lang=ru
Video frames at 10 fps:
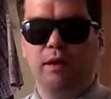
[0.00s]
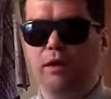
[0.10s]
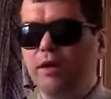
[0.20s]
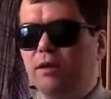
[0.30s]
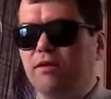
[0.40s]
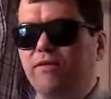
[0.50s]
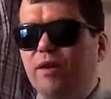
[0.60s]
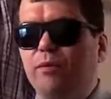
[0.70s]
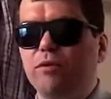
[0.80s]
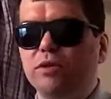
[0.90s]
этот
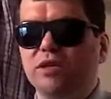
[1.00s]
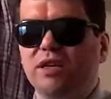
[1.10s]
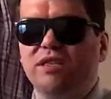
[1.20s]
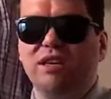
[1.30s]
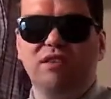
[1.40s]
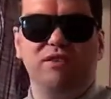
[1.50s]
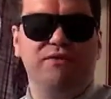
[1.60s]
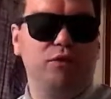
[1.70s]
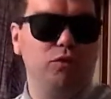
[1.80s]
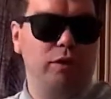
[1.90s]
вопрос касается в
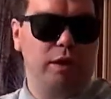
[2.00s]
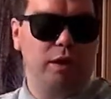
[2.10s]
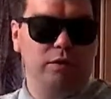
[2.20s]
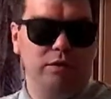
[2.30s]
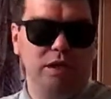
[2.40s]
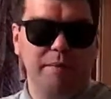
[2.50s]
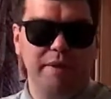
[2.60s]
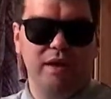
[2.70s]
той или иной степени